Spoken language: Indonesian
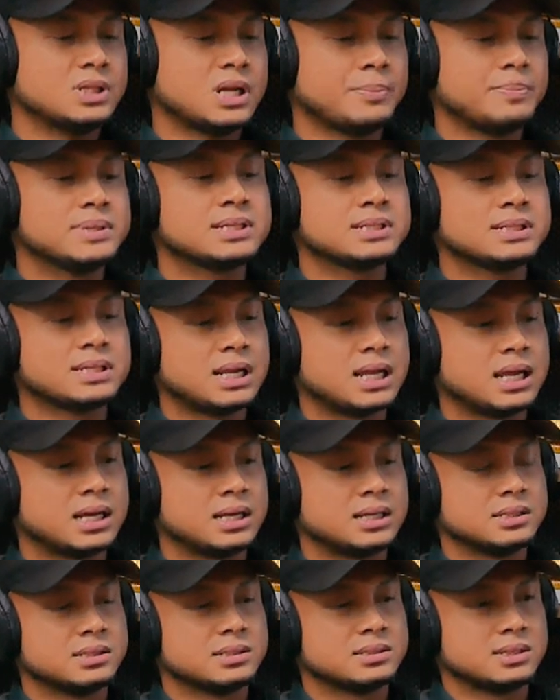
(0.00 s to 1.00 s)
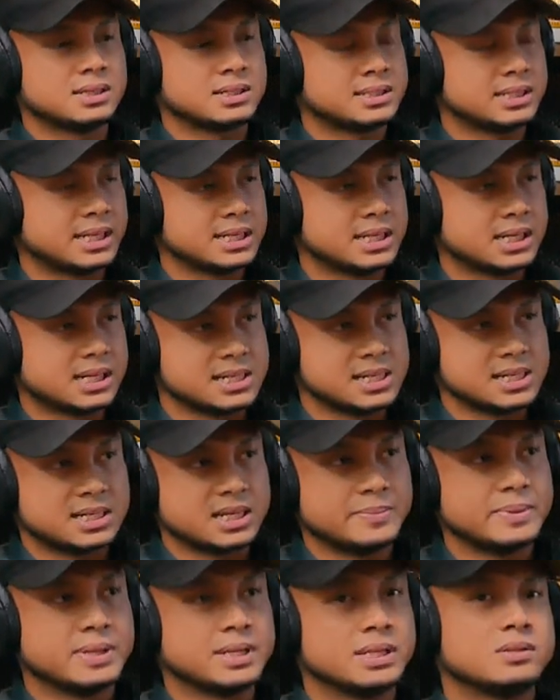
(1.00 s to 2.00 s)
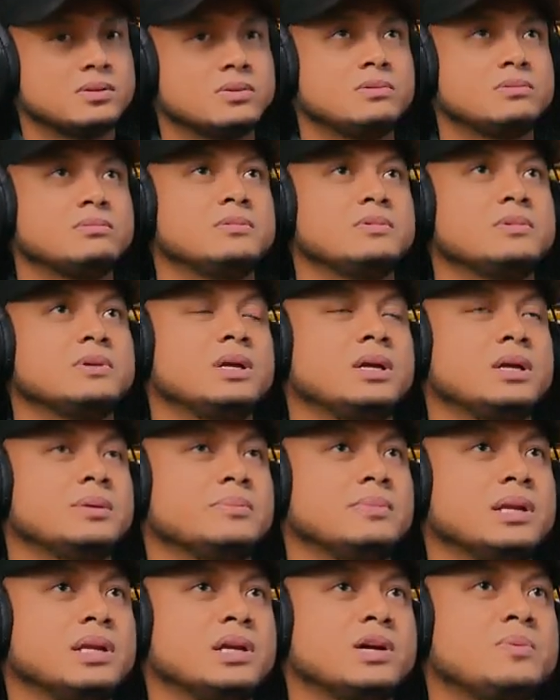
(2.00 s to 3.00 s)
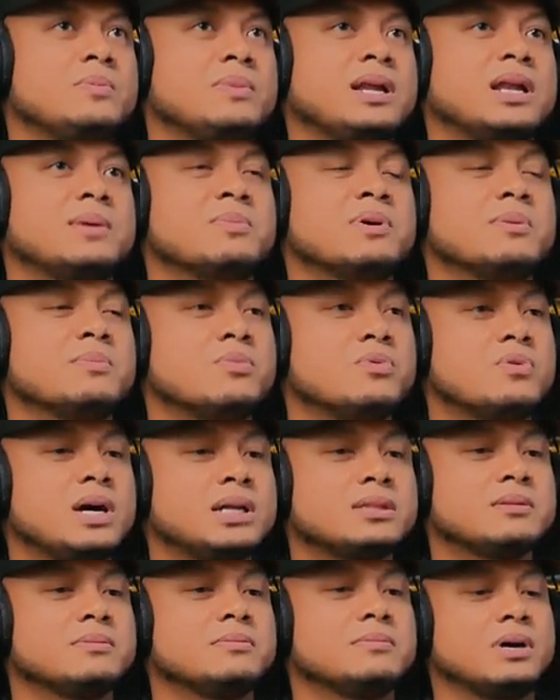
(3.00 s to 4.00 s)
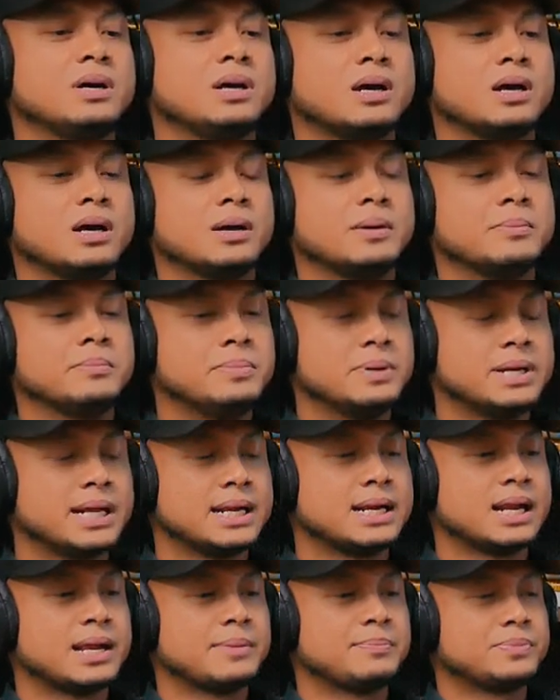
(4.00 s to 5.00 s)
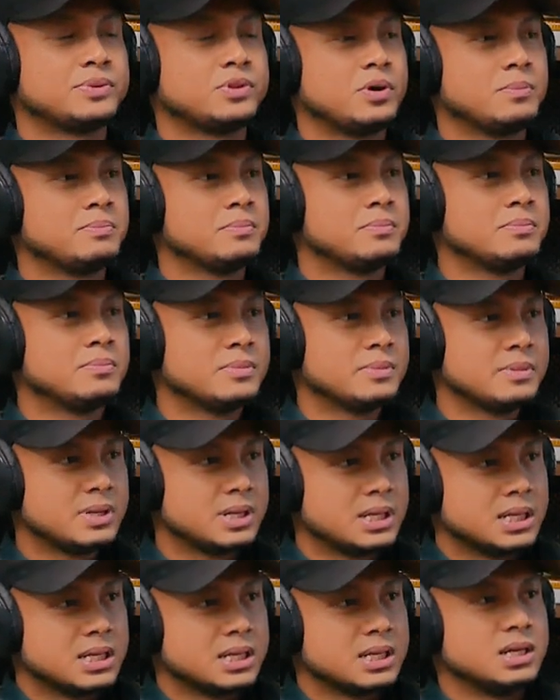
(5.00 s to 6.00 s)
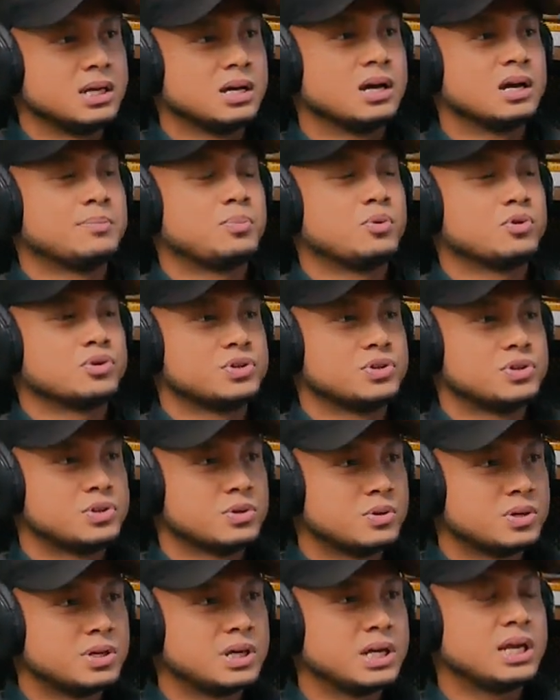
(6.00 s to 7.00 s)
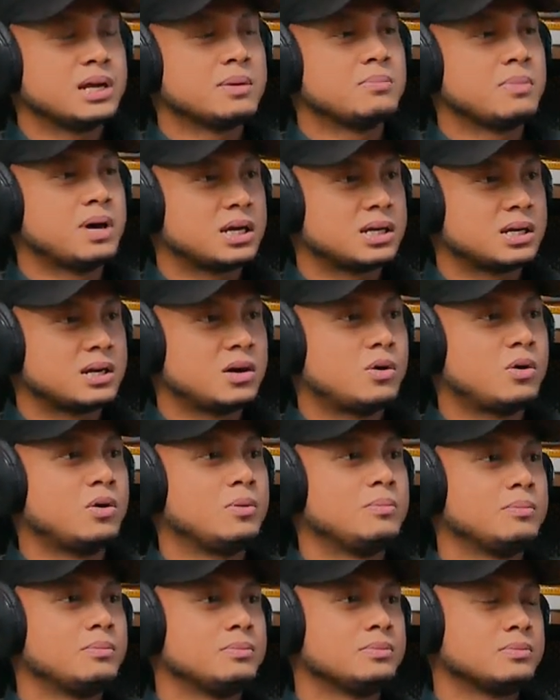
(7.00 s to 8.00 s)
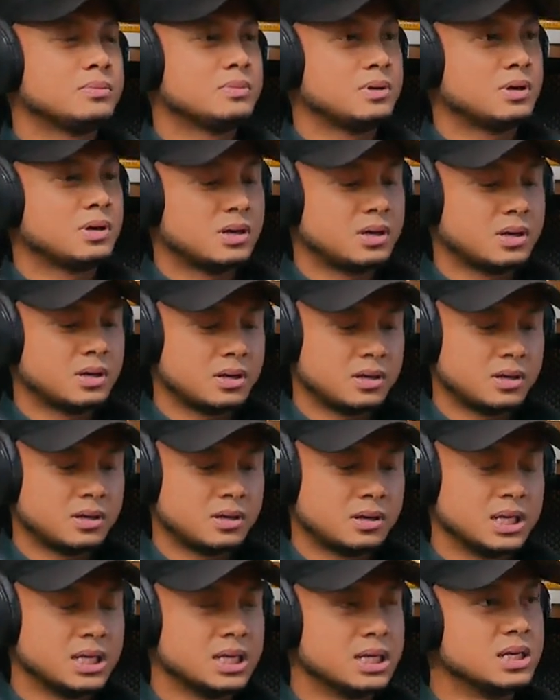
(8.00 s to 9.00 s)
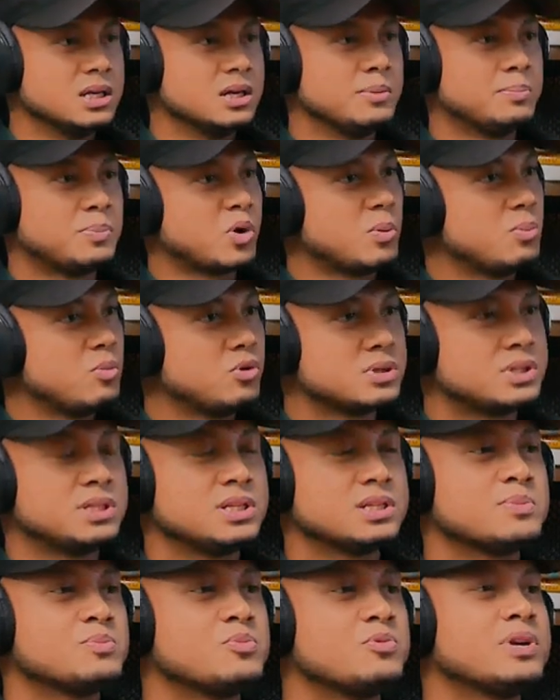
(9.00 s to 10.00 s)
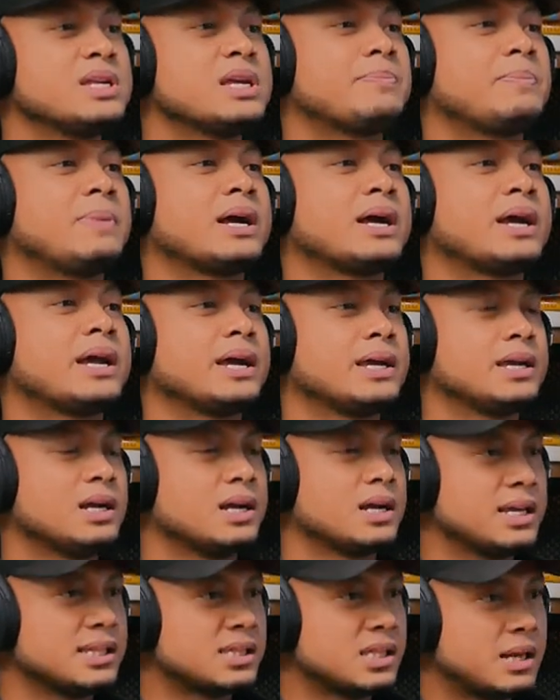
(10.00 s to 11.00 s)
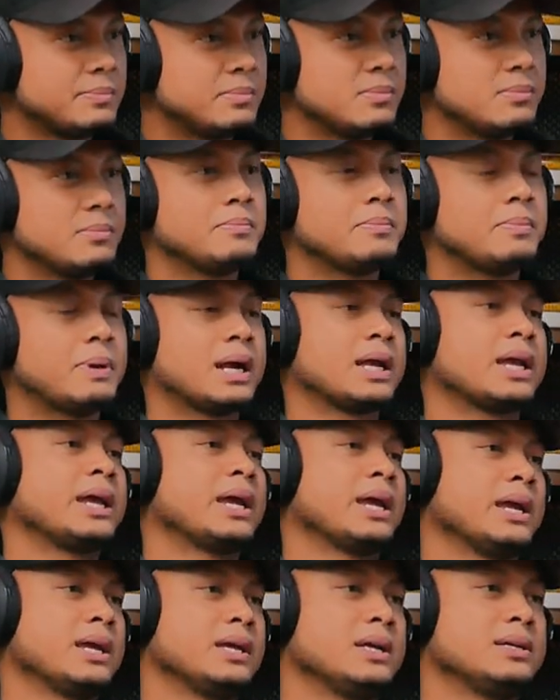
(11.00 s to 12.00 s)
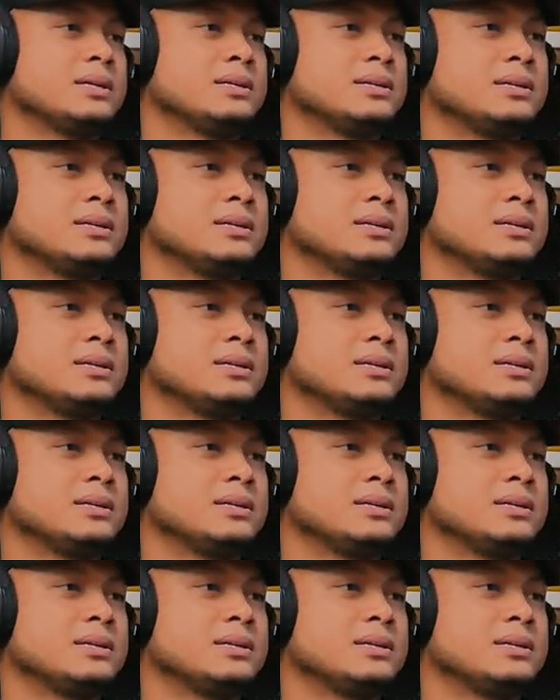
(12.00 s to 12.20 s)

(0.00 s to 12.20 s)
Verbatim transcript: Tapi setelah selesainya kerjasama itu, beliau malah membuat uh, brand laptop dengan positioning, markom, uh, ide hmm. promosi hmm. semuanya pakai yang kita pakai.